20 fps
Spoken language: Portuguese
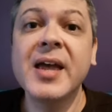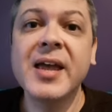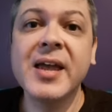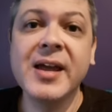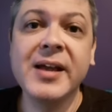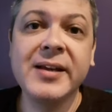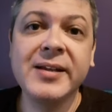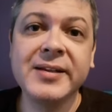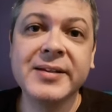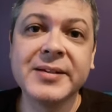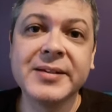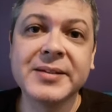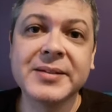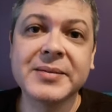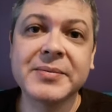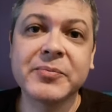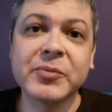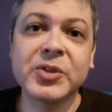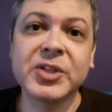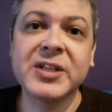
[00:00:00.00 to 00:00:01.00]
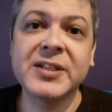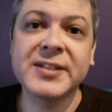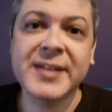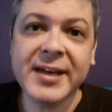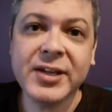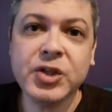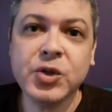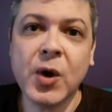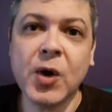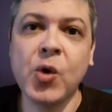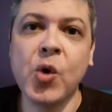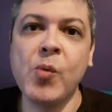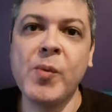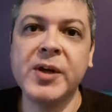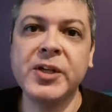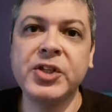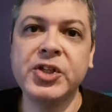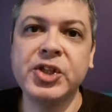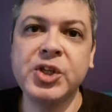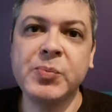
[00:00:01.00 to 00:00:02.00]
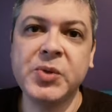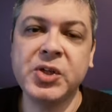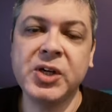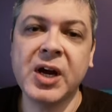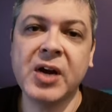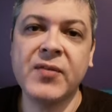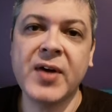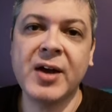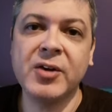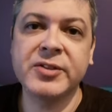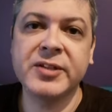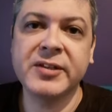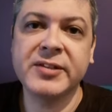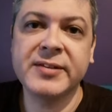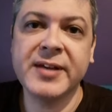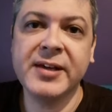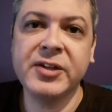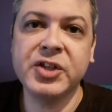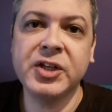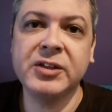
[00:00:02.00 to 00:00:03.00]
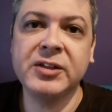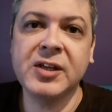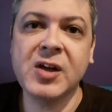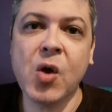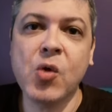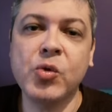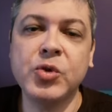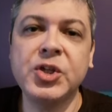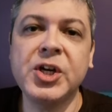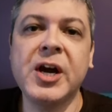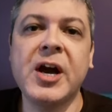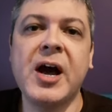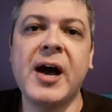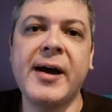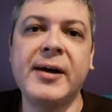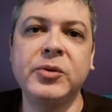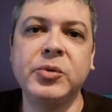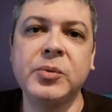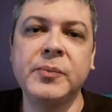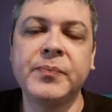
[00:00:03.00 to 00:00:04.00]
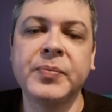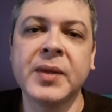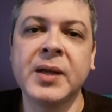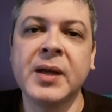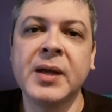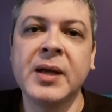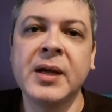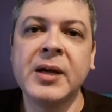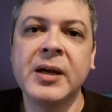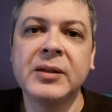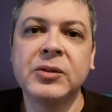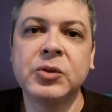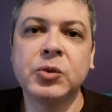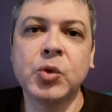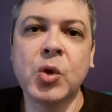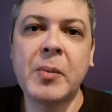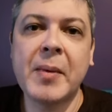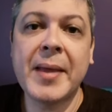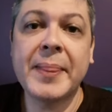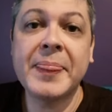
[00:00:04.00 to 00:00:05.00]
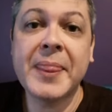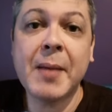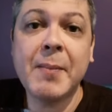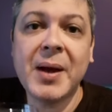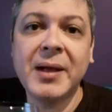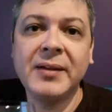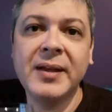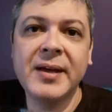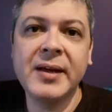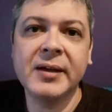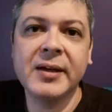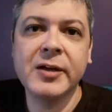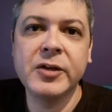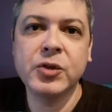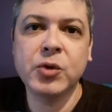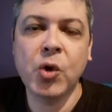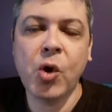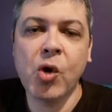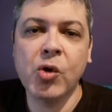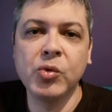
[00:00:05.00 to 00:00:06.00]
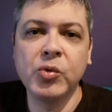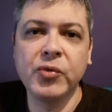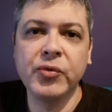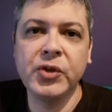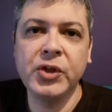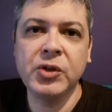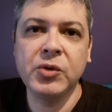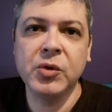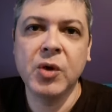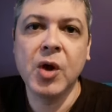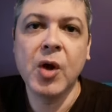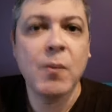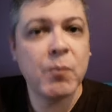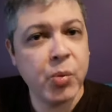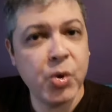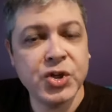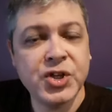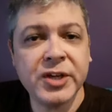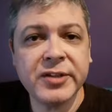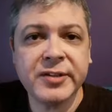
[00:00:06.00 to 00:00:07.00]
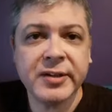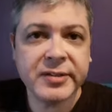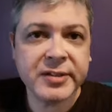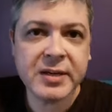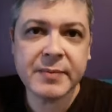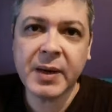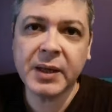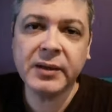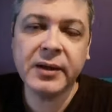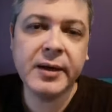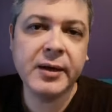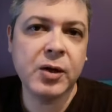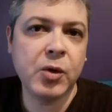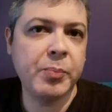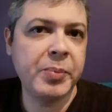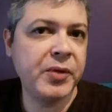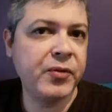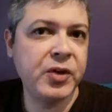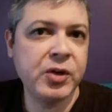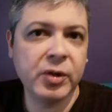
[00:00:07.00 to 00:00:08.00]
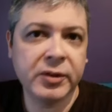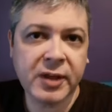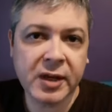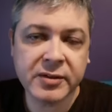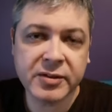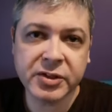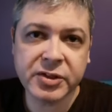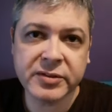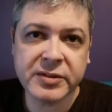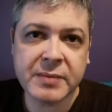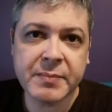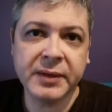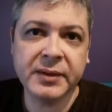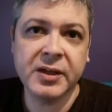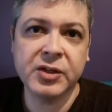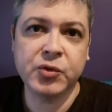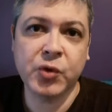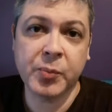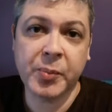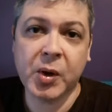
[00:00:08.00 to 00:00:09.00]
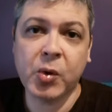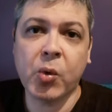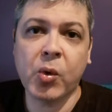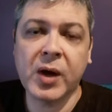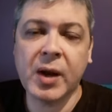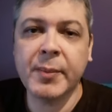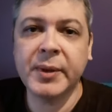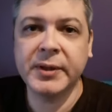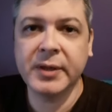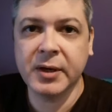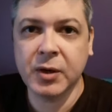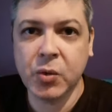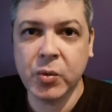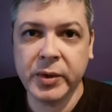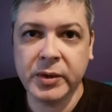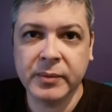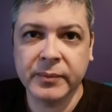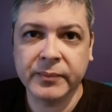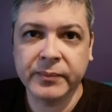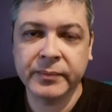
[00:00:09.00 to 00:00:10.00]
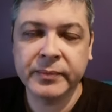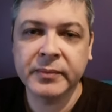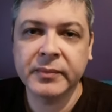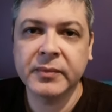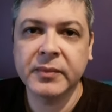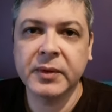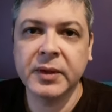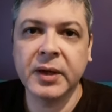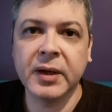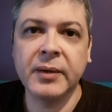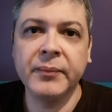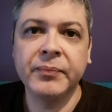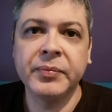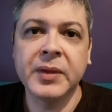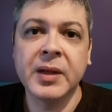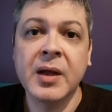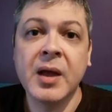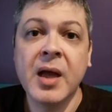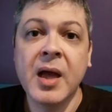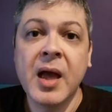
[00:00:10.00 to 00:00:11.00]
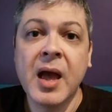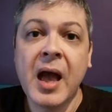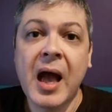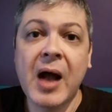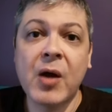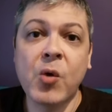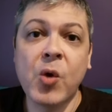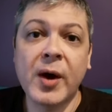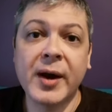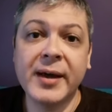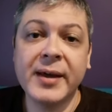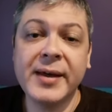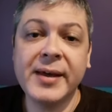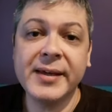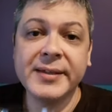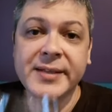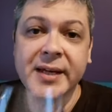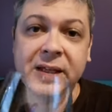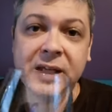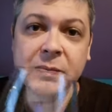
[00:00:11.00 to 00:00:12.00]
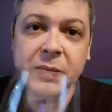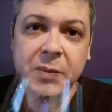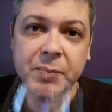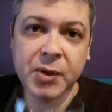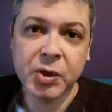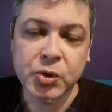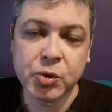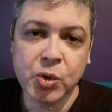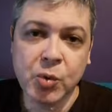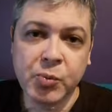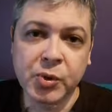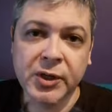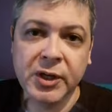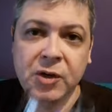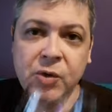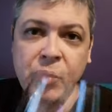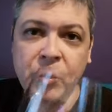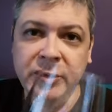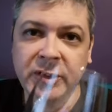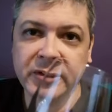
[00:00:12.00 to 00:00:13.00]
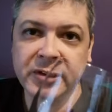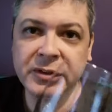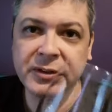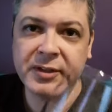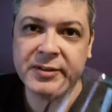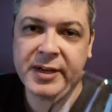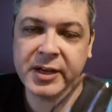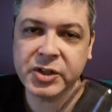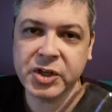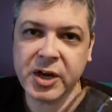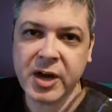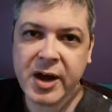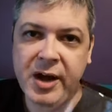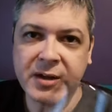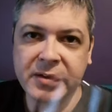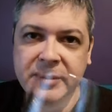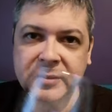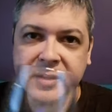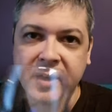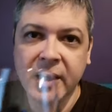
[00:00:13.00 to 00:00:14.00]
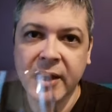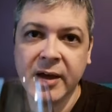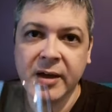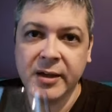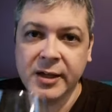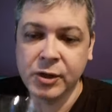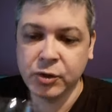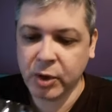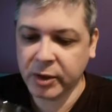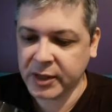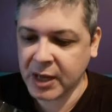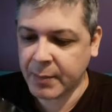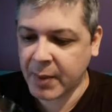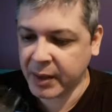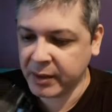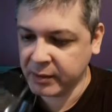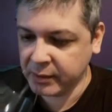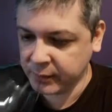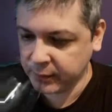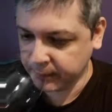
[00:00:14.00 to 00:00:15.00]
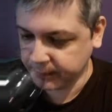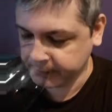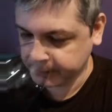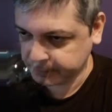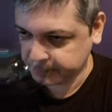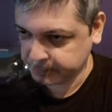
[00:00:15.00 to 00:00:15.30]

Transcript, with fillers: eles, você sente o aroma de chip de carvalho, você sente que tem algo de errado numa, na madeira que eles colocam no vinho. Podia ser sem madeira, eu prefiro até que seja sem madeira, só para colocar madeira ruim, né? Agora, esse aqui me impressionou porque ele custa 37 reais e isso aqui é a barrica.